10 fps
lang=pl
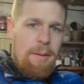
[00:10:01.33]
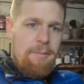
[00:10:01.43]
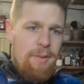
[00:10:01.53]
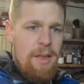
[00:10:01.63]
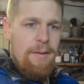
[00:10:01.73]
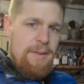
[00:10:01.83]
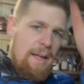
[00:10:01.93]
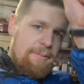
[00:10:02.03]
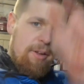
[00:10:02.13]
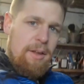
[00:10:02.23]
dwie takie
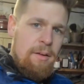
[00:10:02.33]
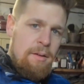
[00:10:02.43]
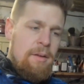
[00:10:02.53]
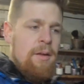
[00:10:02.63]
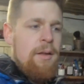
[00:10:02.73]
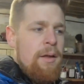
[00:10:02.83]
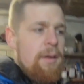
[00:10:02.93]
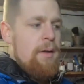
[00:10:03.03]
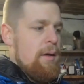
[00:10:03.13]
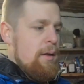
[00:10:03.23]
wstawki.
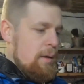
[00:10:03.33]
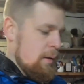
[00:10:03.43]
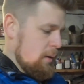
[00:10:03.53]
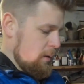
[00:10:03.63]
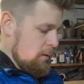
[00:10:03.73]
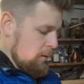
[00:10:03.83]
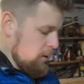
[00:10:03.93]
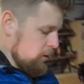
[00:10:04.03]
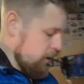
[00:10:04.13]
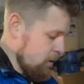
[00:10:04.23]
E, I do
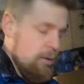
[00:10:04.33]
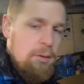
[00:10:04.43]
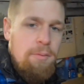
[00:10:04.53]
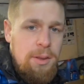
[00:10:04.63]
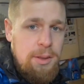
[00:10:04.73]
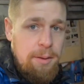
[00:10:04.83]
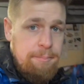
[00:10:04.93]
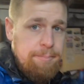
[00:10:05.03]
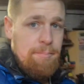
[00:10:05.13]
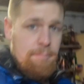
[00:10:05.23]
tego właśnie
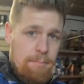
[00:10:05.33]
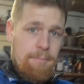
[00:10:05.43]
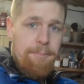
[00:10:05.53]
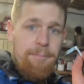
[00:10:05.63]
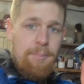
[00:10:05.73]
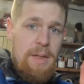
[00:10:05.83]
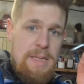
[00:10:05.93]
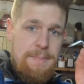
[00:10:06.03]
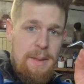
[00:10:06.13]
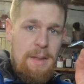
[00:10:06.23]

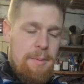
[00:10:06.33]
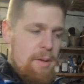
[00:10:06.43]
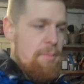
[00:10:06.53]
niezbędne będą mi